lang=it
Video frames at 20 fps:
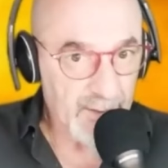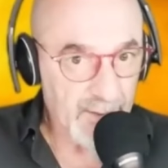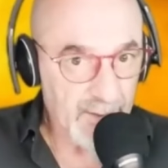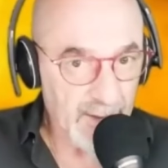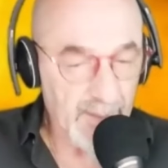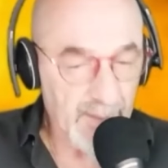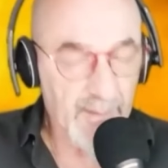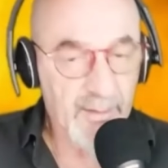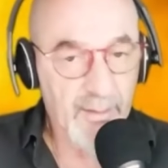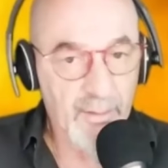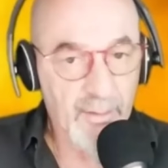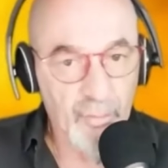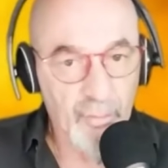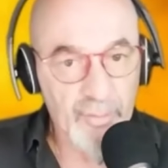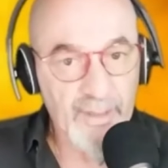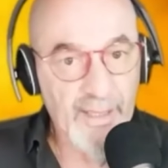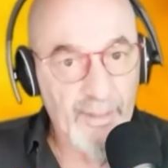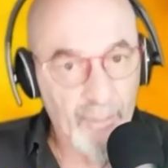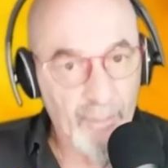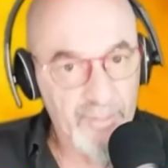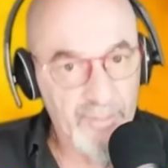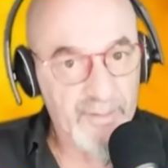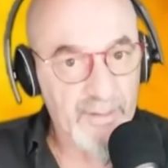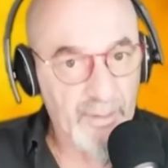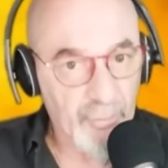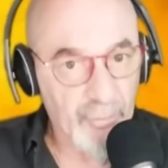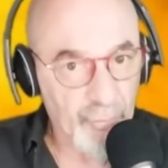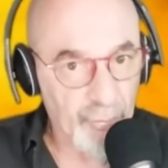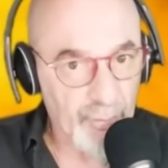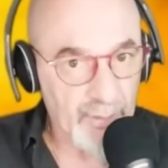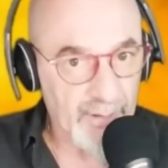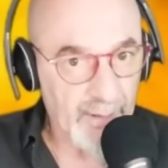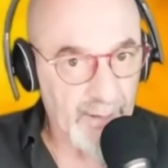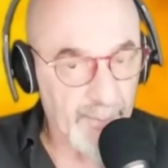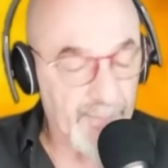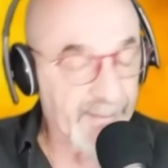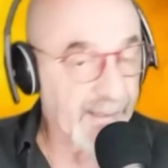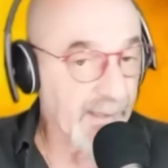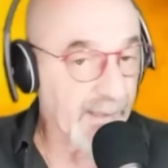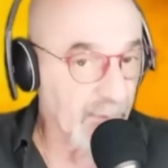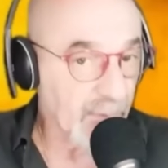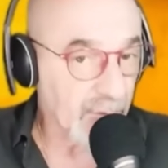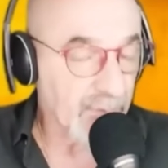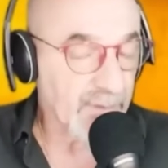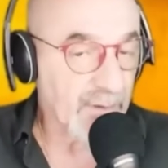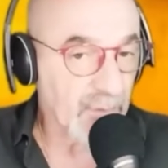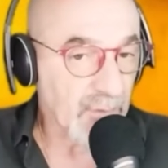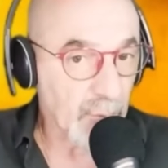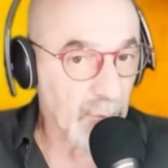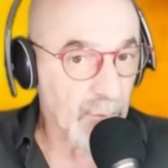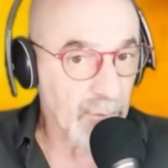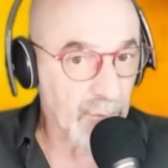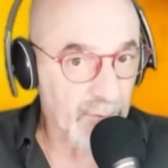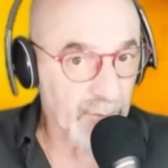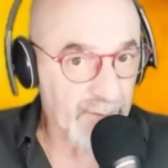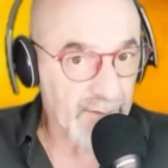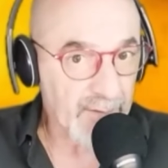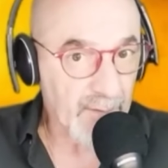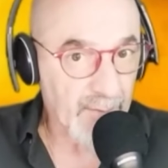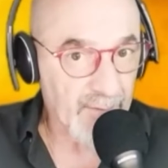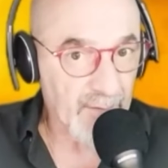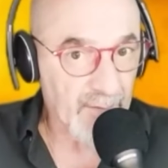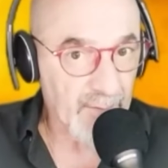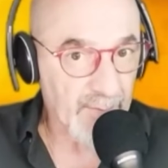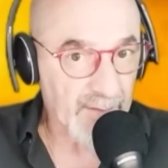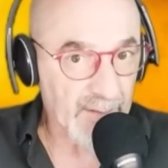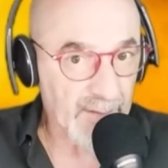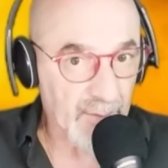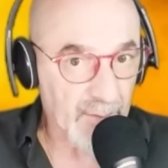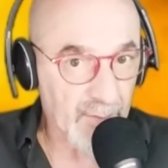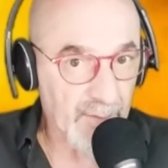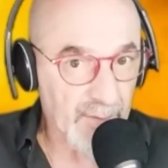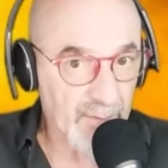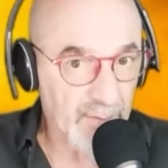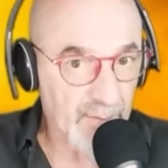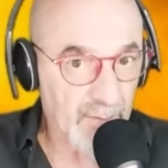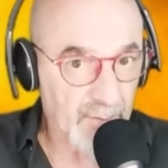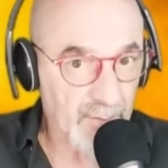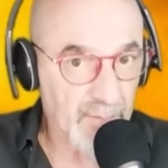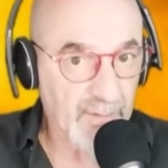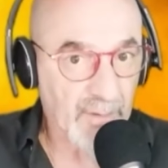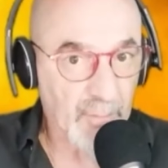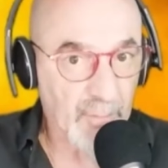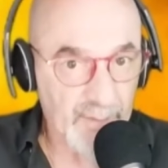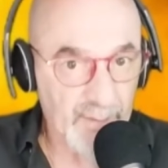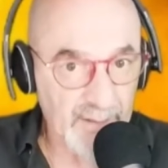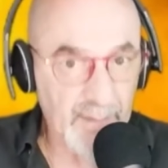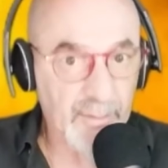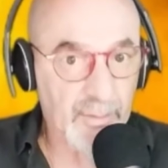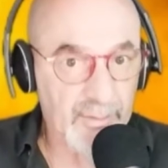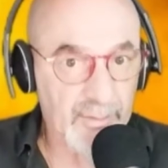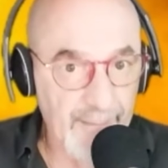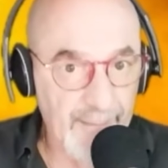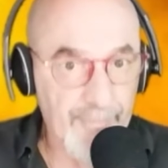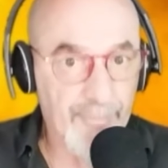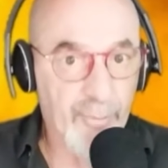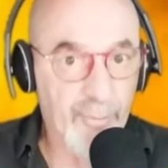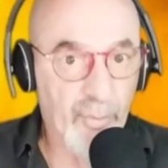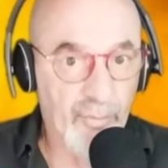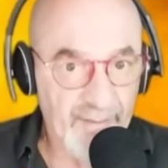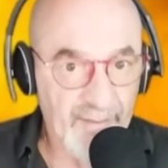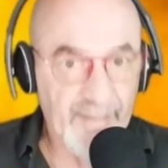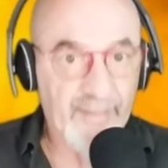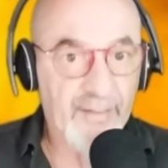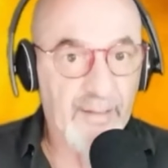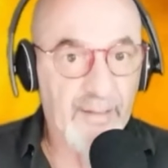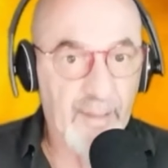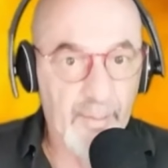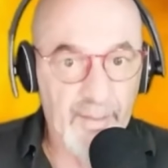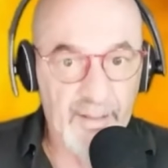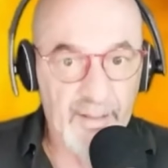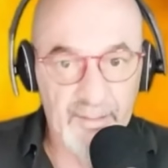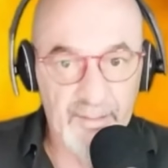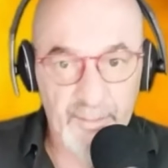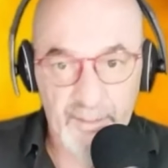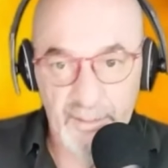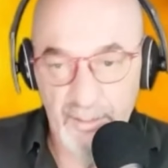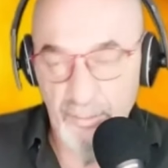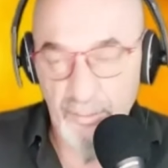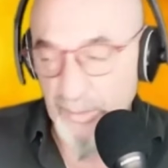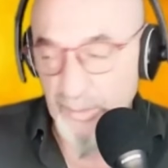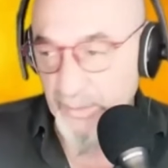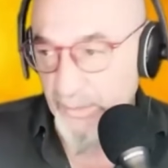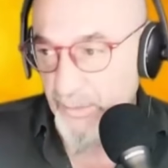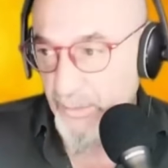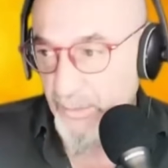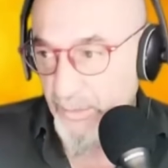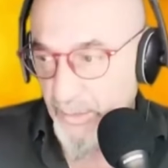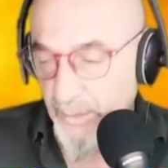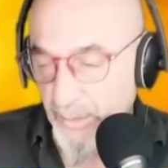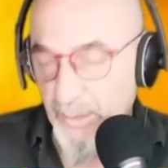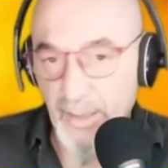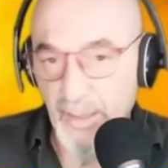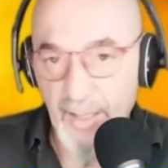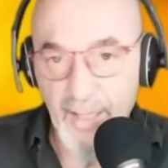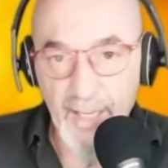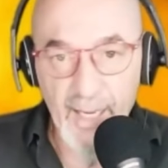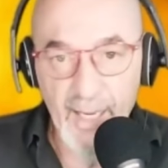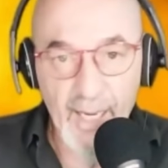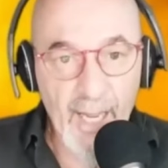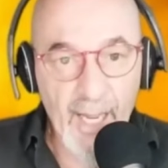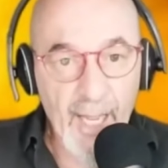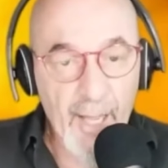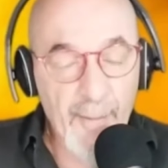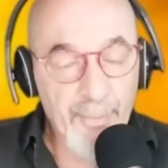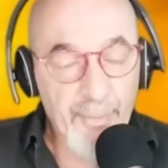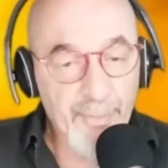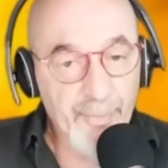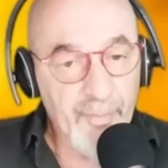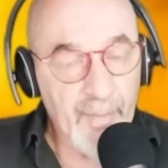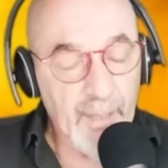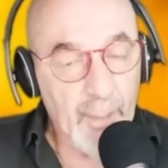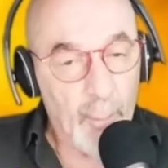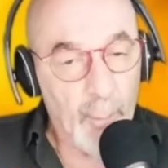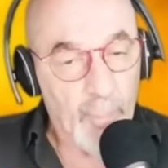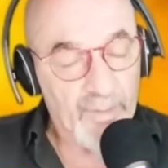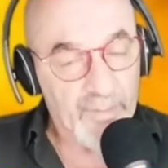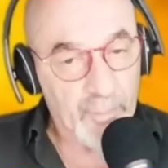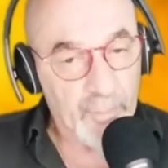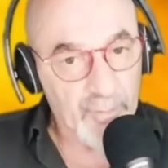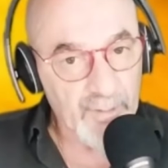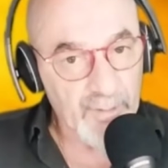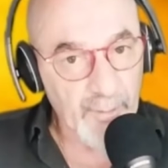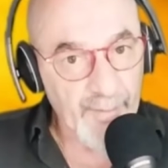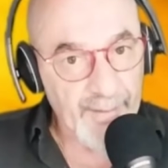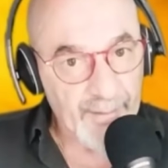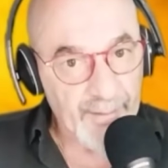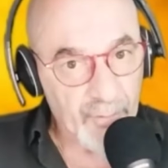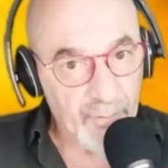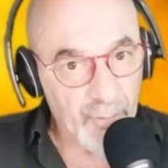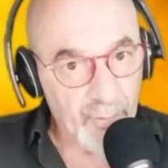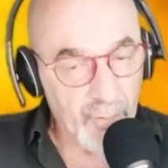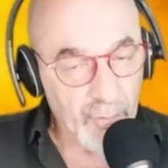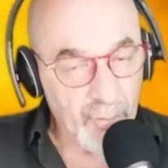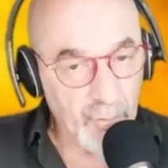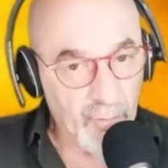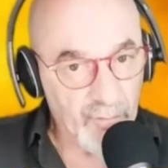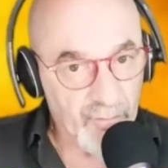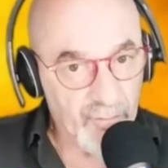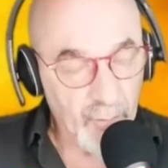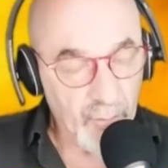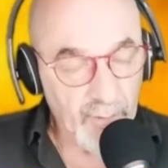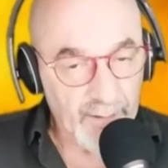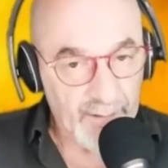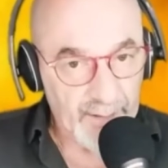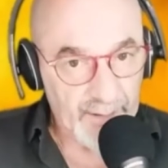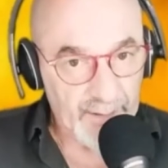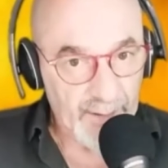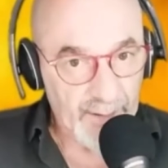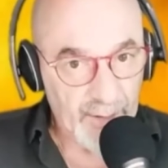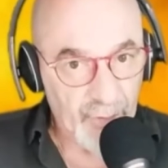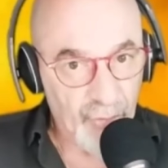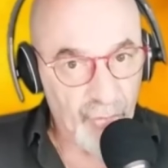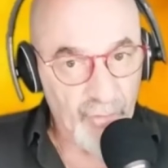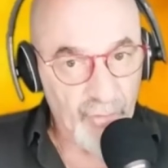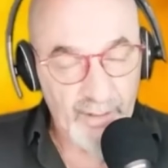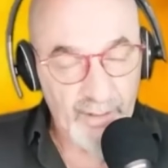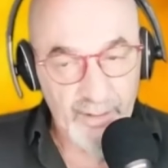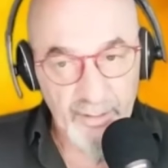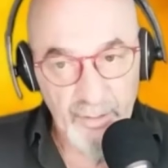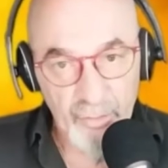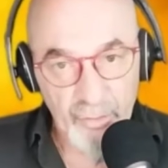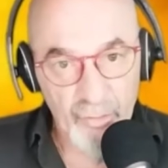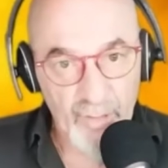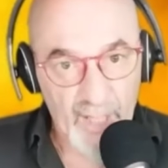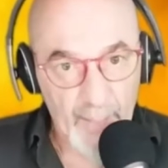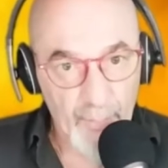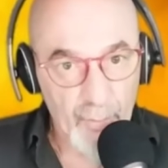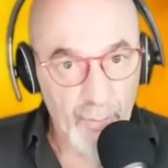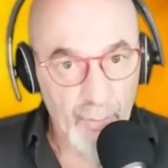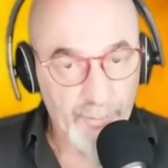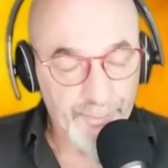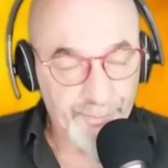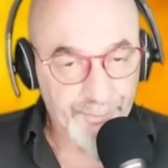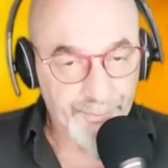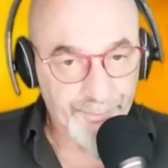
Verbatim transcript: Eh? o della nostra ingenuità, perché anche io sono stato molto vittima rispetto a questo, no? sono stato per tanto tempo vittima rispetto a questo. Eh? Questo nutrimento non solo arricchisce, diciamo,